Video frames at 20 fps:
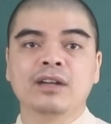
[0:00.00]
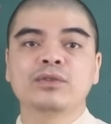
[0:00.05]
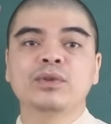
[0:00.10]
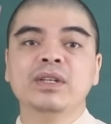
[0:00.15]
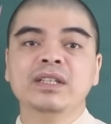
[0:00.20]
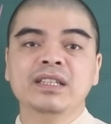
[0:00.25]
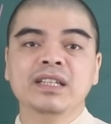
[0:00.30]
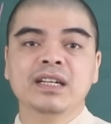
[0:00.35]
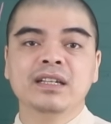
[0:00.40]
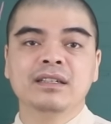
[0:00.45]

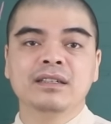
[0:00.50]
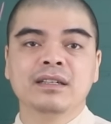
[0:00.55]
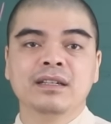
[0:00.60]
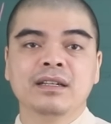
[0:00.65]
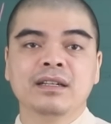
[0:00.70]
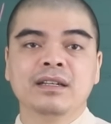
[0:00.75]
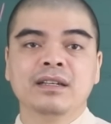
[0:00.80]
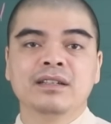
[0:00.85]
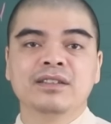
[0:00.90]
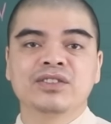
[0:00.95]
Tuy nhiên,
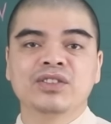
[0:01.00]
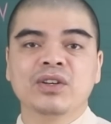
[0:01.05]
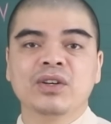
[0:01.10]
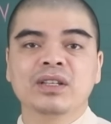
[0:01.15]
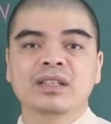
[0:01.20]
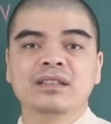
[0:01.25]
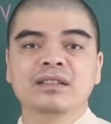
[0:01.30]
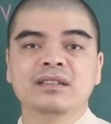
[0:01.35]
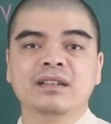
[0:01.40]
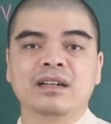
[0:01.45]

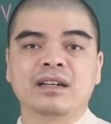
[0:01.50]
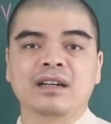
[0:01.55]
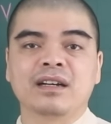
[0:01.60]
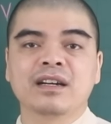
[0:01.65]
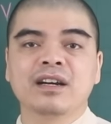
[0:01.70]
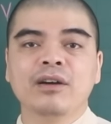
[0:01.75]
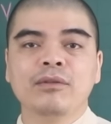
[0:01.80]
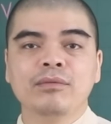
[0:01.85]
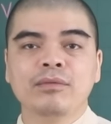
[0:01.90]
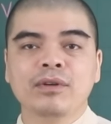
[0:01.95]
do thường
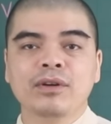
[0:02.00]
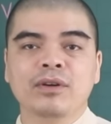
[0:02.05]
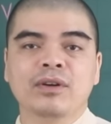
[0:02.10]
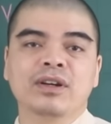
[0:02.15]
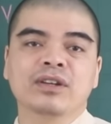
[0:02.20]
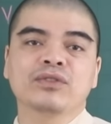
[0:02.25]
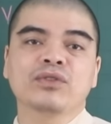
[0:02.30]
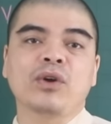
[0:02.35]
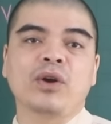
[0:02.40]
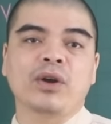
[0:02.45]
không có
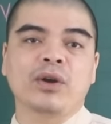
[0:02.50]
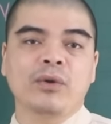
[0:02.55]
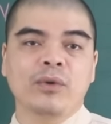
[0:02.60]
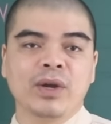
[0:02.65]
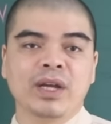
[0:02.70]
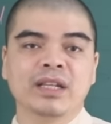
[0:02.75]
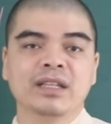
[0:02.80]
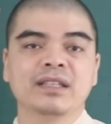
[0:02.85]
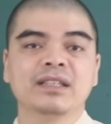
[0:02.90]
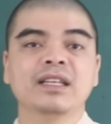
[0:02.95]
cái thói
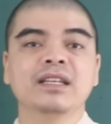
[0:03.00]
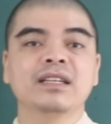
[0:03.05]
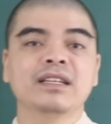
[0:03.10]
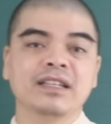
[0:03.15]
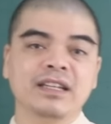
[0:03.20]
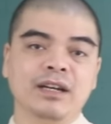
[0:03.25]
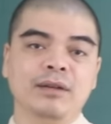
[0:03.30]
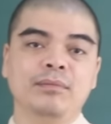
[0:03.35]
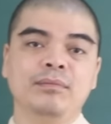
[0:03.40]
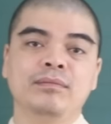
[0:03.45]
quen tiết
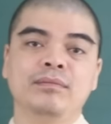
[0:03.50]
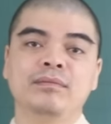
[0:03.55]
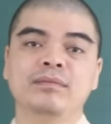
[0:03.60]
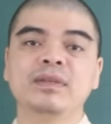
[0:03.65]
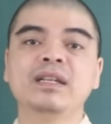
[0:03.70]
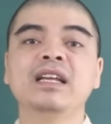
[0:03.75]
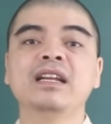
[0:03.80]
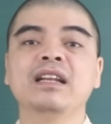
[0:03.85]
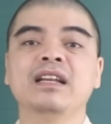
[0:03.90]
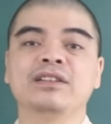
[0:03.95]
kiệm
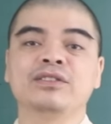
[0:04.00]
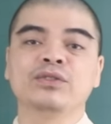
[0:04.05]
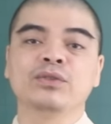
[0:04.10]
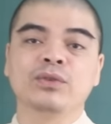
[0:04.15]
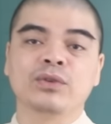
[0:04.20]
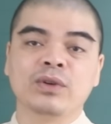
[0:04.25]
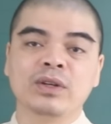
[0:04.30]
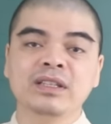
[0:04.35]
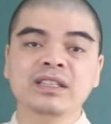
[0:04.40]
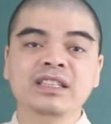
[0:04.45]
nên là dù
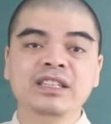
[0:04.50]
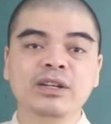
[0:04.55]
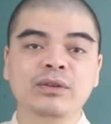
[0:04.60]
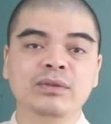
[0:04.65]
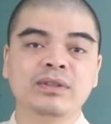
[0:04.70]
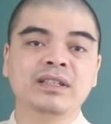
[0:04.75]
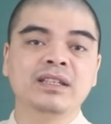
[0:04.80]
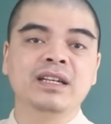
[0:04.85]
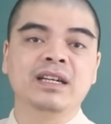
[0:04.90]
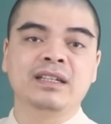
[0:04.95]
có nhiều
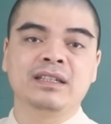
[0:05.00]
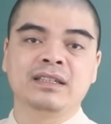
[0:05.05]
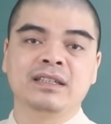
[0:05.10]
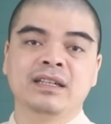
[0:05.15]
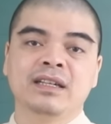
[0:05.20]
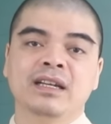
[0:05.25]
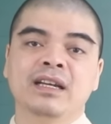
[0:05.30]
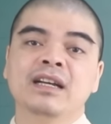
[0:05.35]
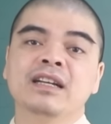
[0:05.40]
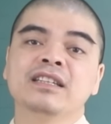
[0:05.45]
tiền
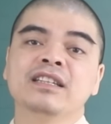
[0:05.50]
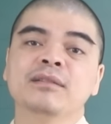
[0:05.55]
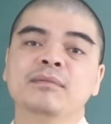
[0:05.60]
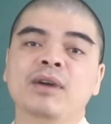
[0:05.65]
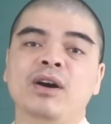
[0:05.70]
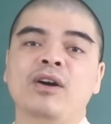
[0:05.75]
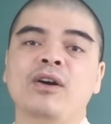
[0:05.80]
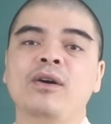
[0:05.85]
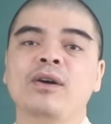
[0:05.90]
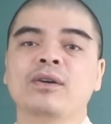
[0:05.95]
nhưng
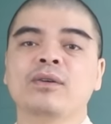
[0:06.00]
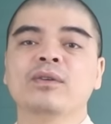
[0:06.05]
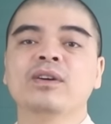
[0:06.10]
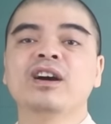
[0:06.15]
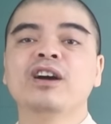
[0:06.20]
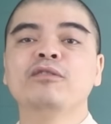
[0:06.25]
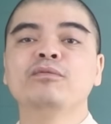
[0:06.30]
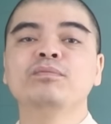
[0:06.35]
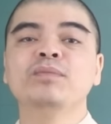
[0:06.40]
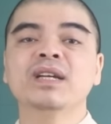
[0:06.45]
mà họ cũng
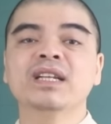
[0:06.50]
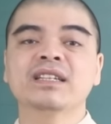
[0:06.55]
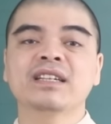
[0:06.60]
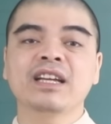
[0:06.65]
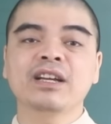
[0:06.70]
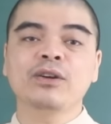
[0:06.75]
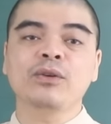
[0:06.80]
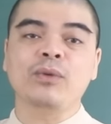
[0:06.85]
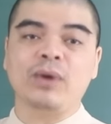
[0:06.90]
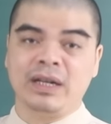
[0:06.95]
không biết
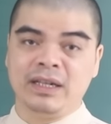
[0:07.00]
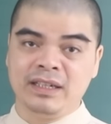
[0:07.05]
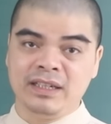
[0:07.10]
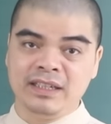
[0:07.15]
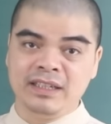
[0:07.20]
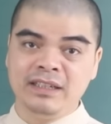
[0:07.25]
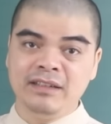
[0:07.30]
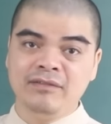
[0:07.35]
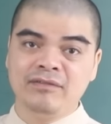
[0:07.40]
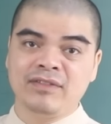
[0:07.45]
cách quản
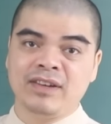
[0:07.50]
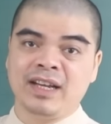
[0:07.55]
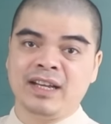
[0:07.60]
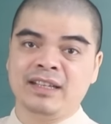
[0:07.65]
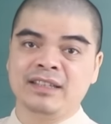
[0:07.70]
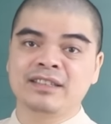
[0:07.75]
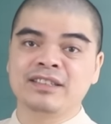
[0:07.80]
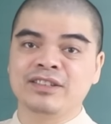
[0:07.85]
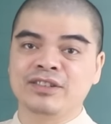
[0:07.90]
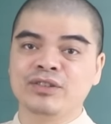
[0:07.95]
lý
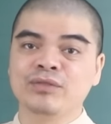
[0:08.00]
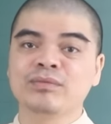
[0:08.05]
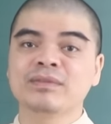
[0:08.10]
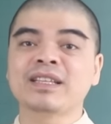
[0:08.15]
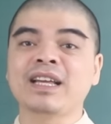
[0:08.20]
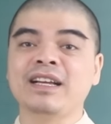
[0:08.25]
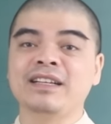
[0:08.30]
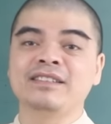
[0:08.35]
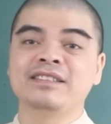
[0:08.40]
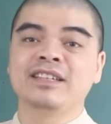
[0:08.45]
và sử dụng
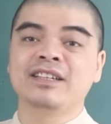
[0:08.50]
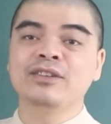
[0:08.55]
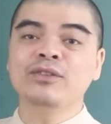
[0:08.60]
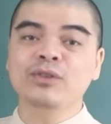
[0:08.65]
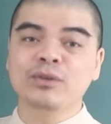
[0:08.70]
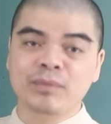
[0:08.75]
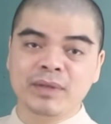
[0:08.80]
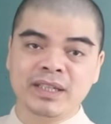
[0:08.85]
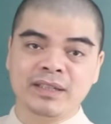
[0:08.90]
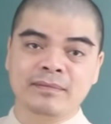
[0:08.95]
tài chính
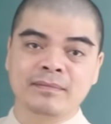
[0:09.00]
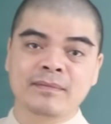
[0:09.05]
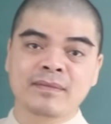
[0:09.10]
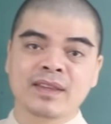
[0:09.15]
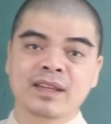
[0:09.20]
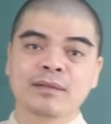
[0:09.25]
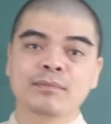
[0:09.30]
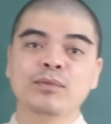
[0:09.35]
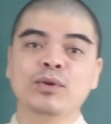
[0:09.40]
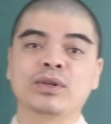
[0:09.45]
của mình
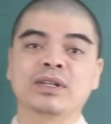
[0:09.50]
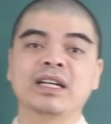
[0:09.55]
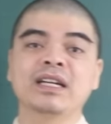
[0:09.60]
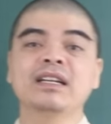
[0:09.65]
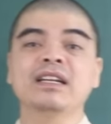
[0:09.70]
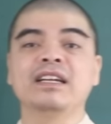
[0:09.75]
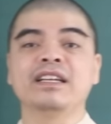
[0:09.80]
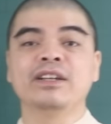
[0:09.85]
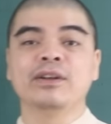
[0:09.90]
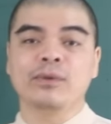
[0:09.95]
một
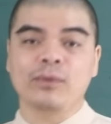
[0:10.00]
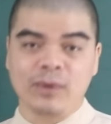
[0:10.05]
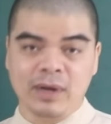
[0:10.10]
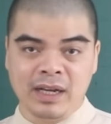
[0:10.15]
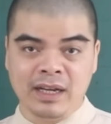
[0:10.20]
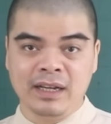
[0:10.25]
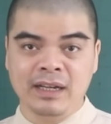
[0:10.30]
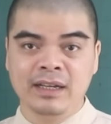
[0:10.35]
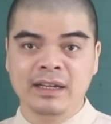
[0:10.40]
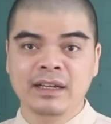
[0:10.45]
cách là hiệu
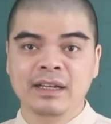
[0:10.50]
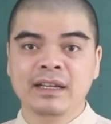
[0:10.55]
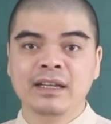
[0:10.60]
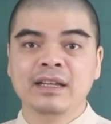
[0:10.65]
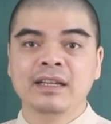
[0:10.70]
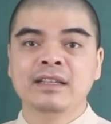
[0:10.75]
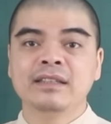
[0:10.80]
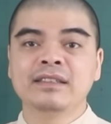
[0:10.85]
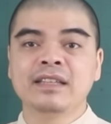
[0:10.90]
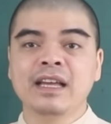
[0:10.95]
quả,
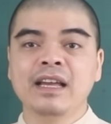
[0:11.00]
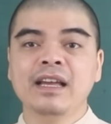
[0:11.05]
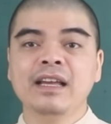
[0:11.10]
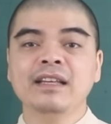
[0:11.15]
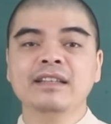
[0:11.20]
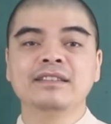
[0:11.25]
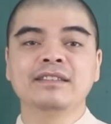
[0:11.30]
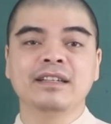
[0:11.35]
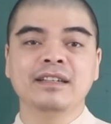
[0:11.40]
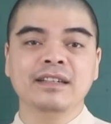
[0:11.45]
dễ
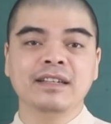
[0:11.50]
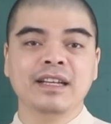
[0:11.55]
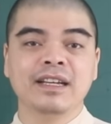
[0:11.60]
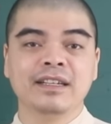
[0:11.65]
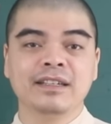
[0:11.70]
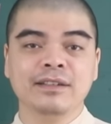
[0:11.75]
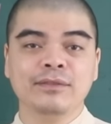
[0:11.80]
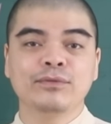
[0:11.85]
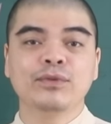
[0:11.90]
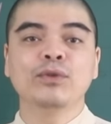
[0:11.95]
dẫn
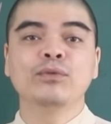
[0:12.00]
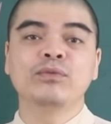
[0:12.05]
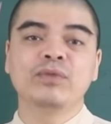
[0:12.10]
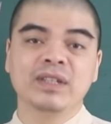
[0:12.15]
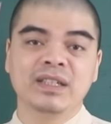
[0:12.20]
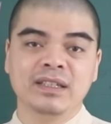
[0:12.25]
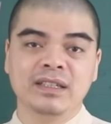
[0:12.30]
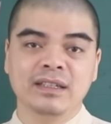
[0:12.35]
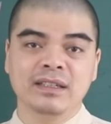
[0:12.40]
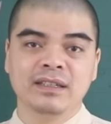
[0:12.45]
đến phung
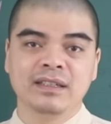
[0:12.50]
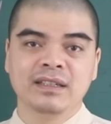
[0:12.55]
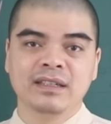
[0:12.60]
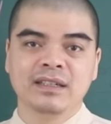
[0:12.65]
phí.